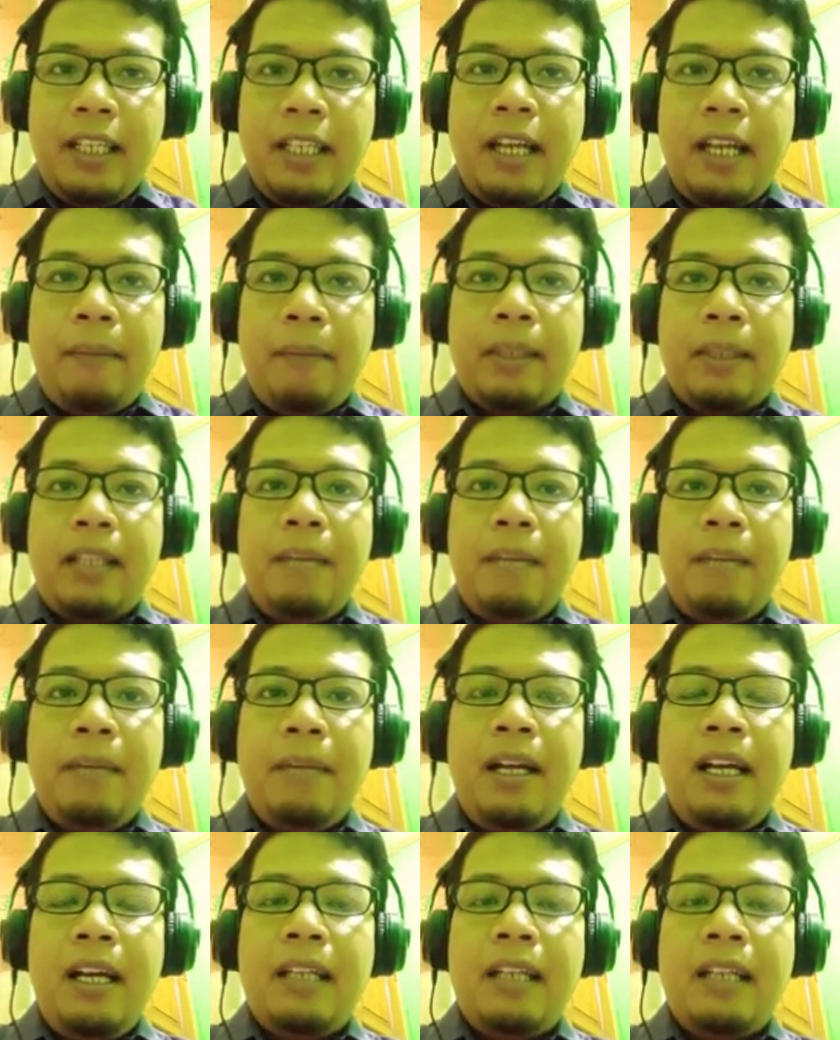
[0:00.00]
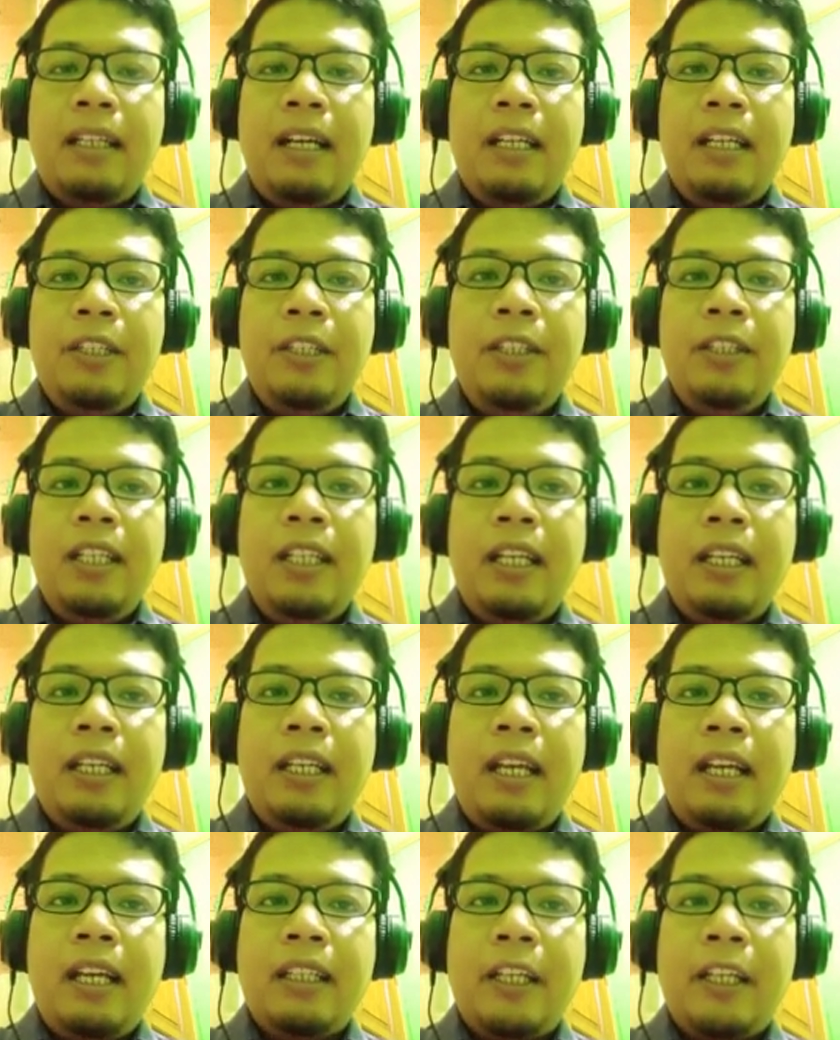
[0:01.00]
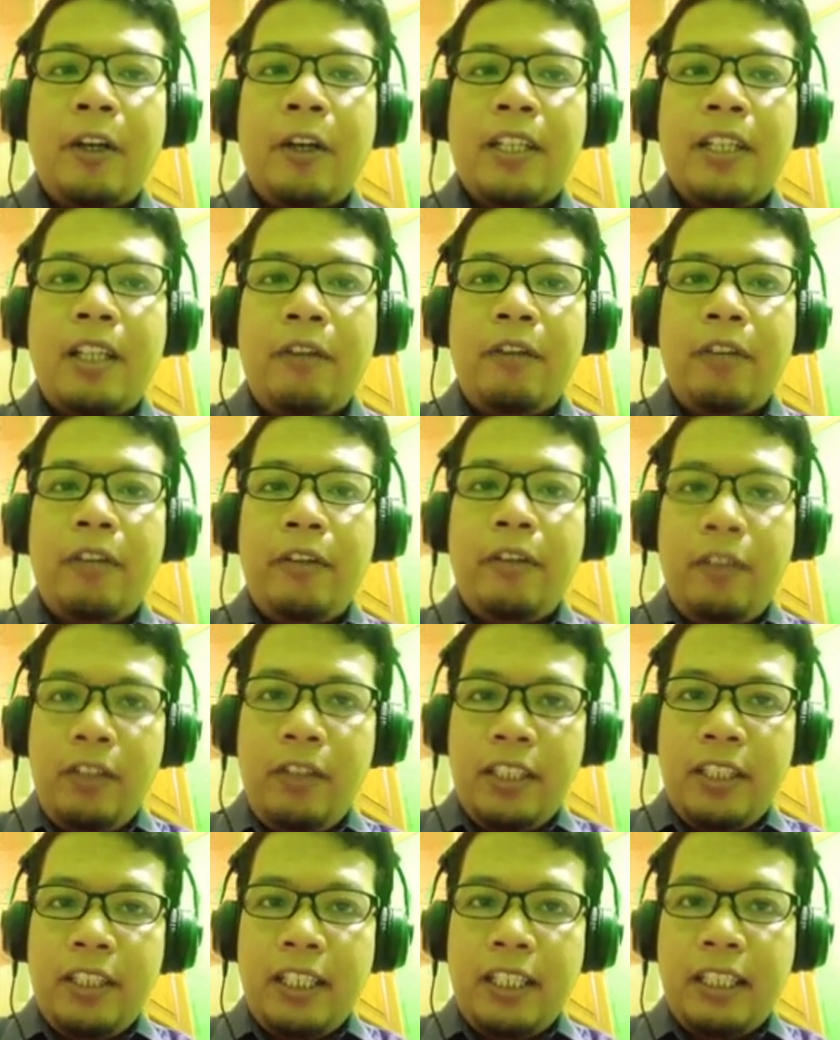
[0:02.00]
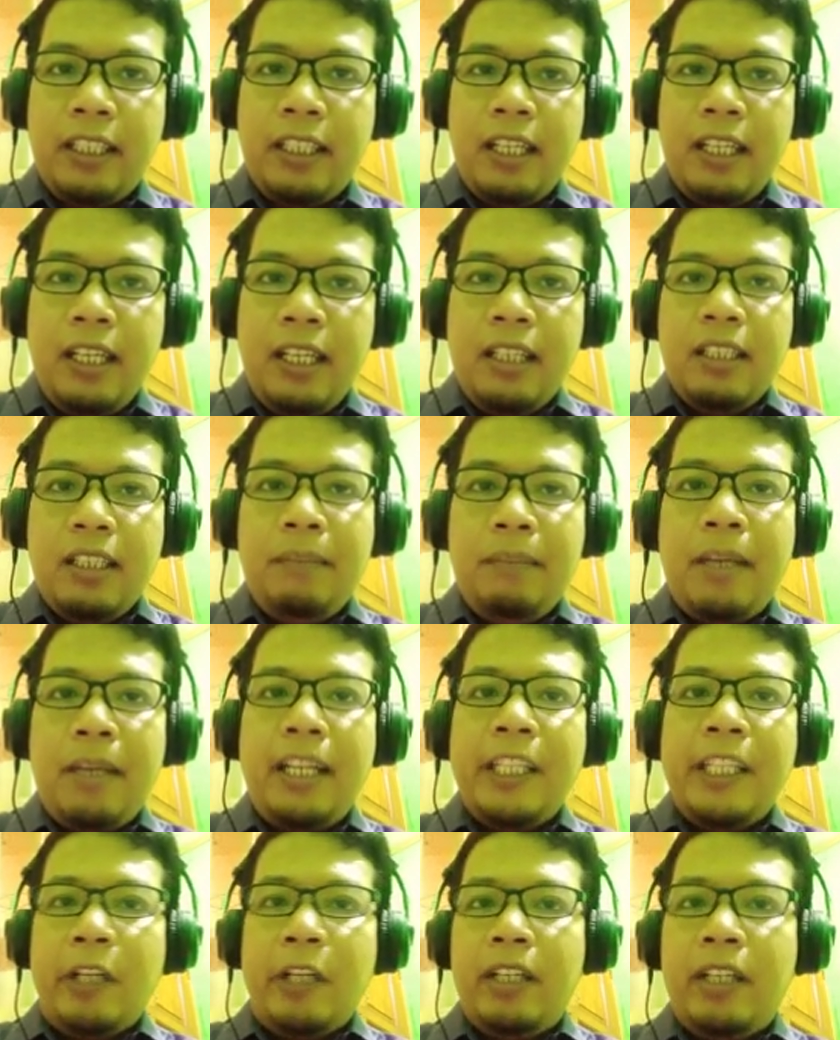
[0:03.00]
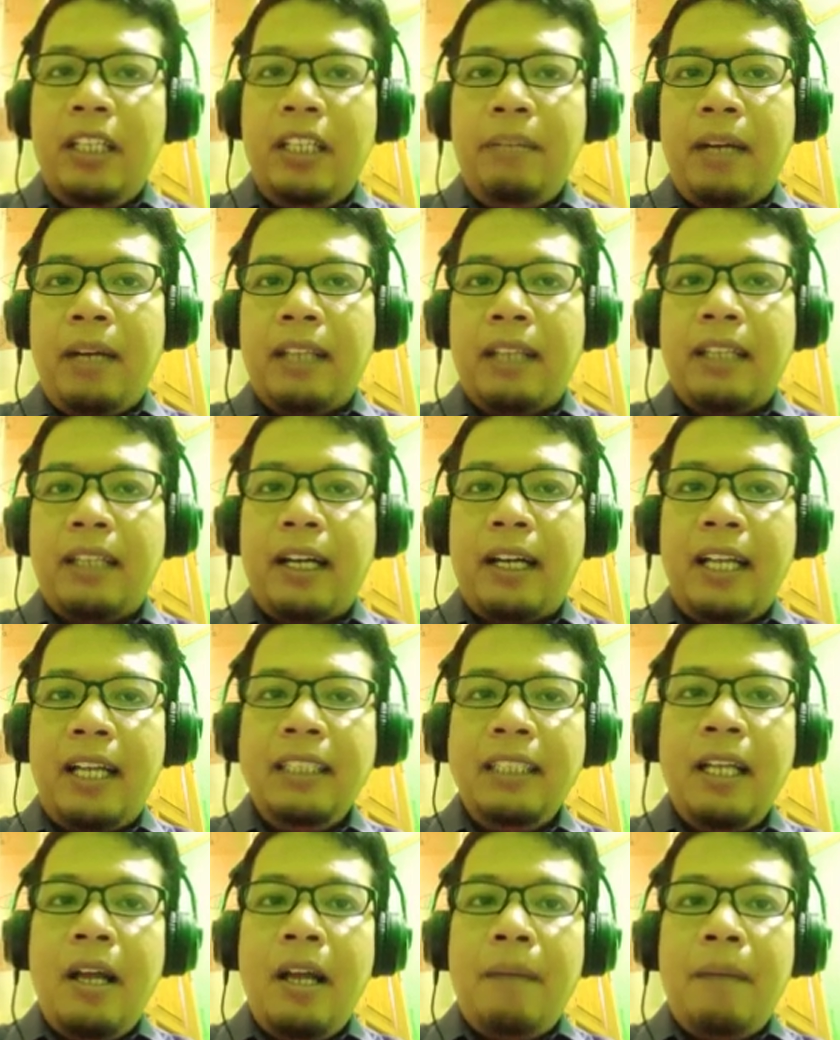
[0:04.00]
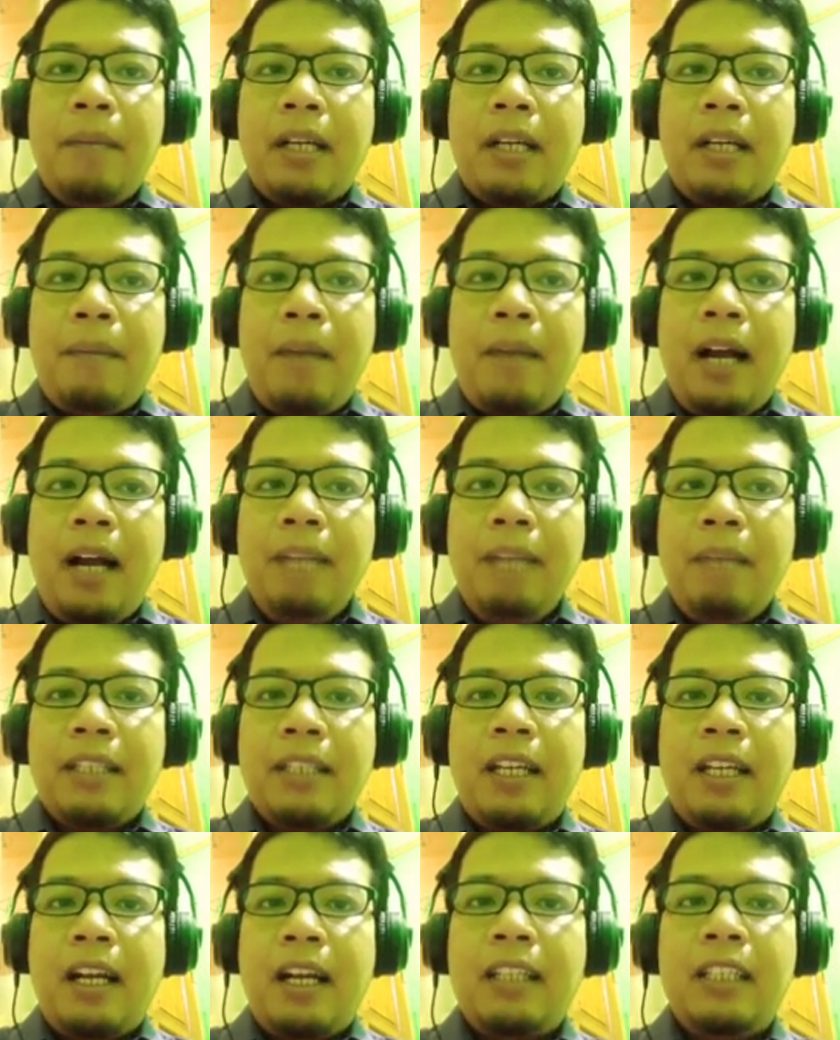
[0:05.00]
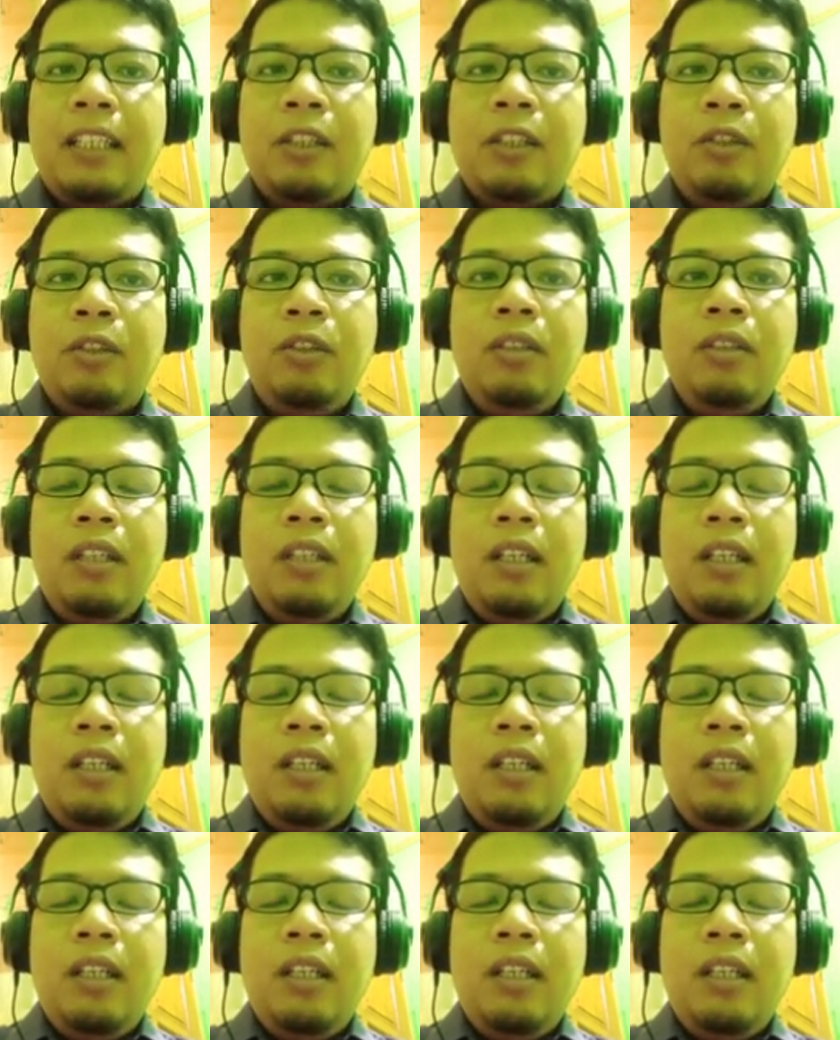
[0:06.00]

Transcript: Yang pertama adalah unilinear theories of evolution, di mana teori ini mengatakan perkembangan masyarakat itu